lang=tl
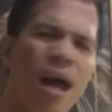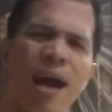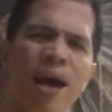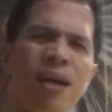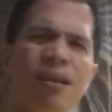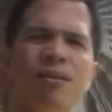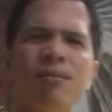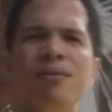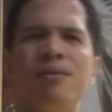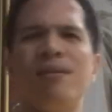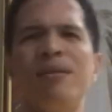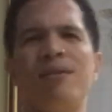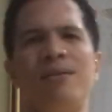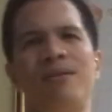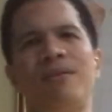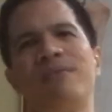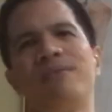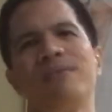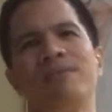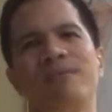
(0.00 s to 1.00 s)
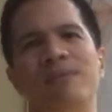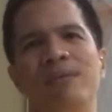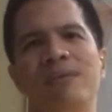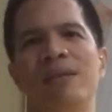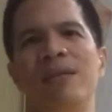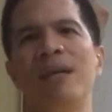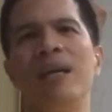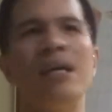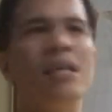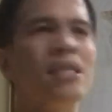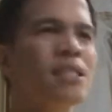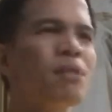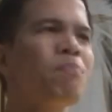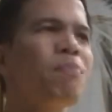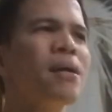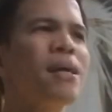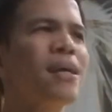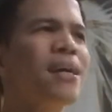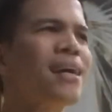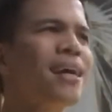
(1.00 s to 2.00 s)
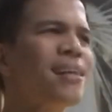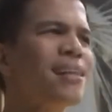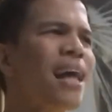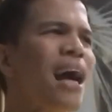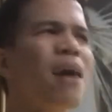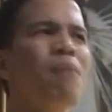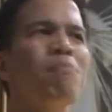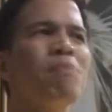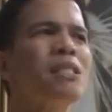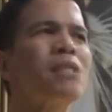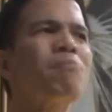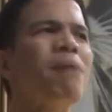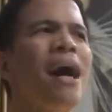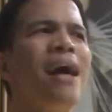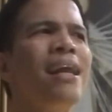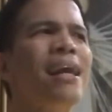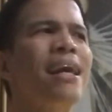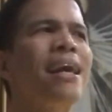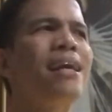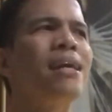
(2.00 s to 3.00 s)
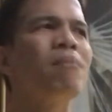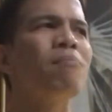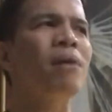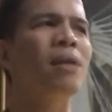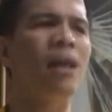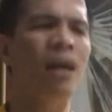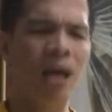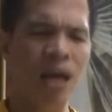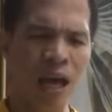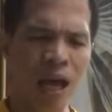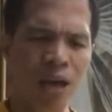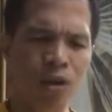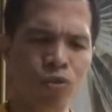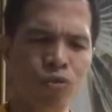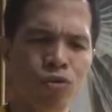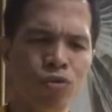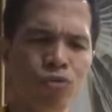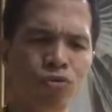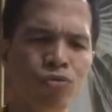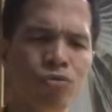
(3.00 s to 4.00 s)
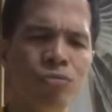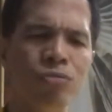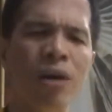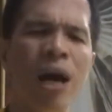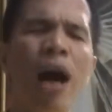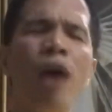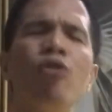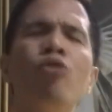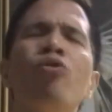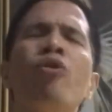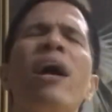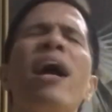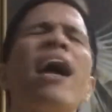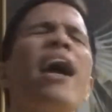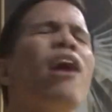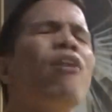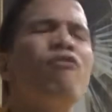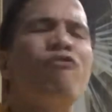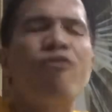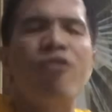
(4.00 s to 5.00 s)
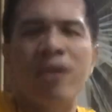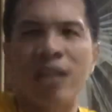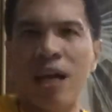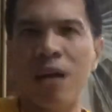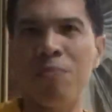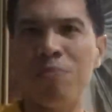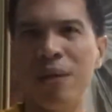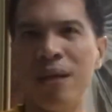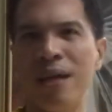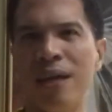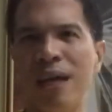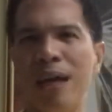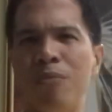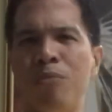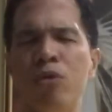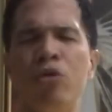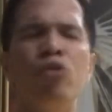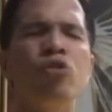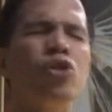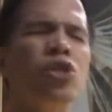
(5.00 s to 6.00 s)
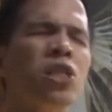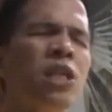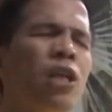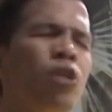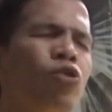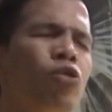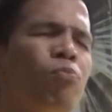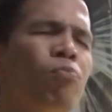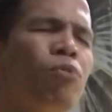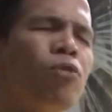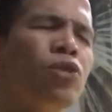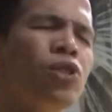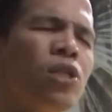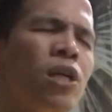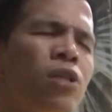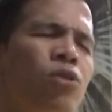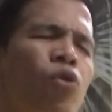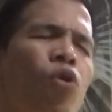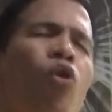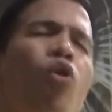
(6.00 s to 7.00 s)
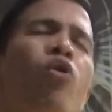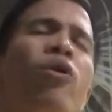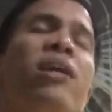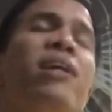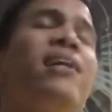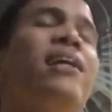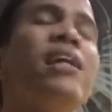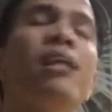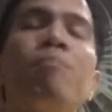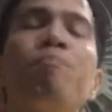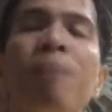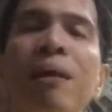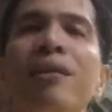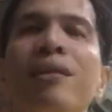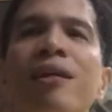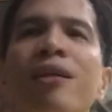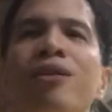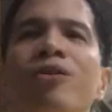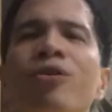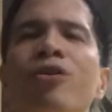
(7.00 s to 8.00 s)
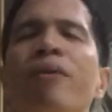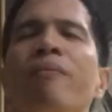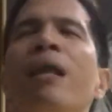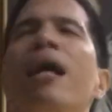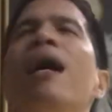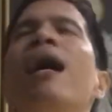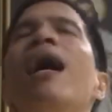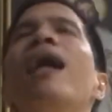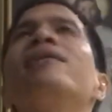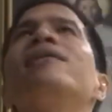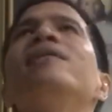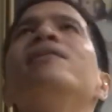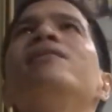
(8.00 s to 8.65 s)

I don't think so. Sapagkat ang mas mahalaga naman ay kung yung anong effort ang binigay mo, yung 100% o higit pa dito at